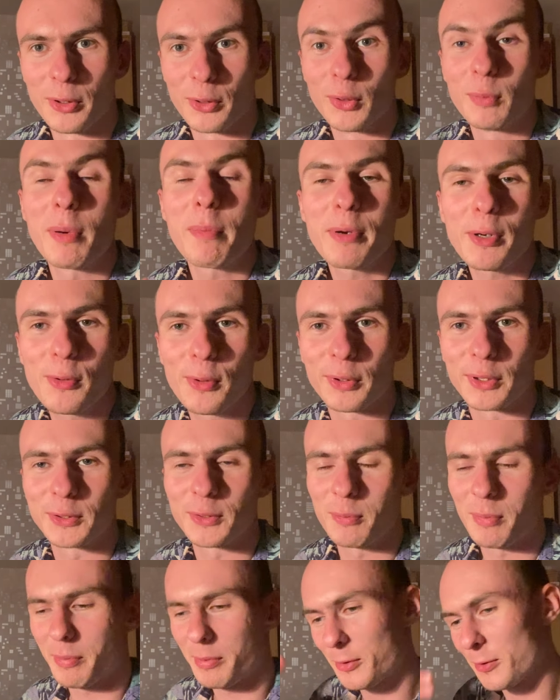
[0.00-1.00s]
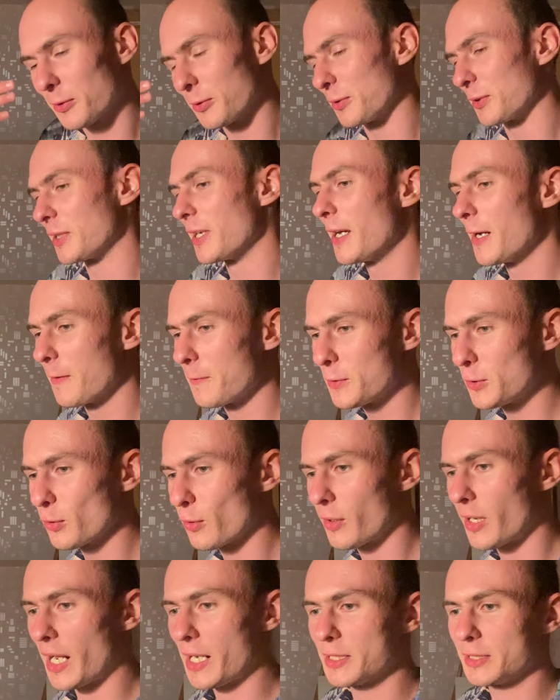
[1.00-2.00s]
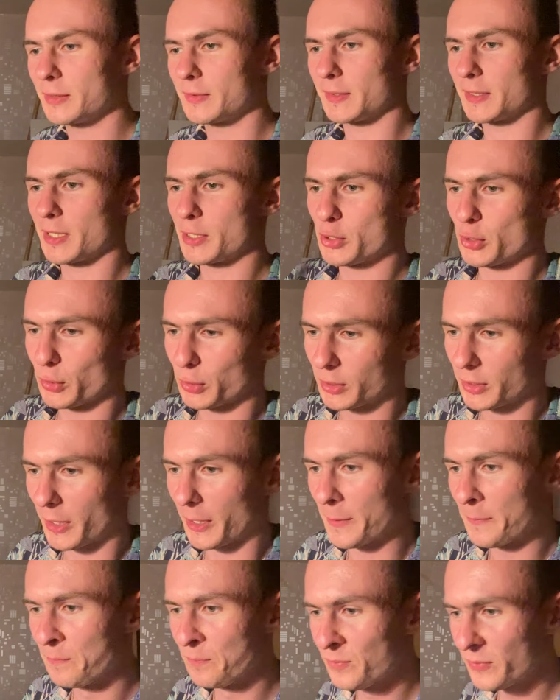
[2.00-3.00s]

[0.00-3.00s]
Ну, по приколу, живем по приколу. То есть все качественно, четко.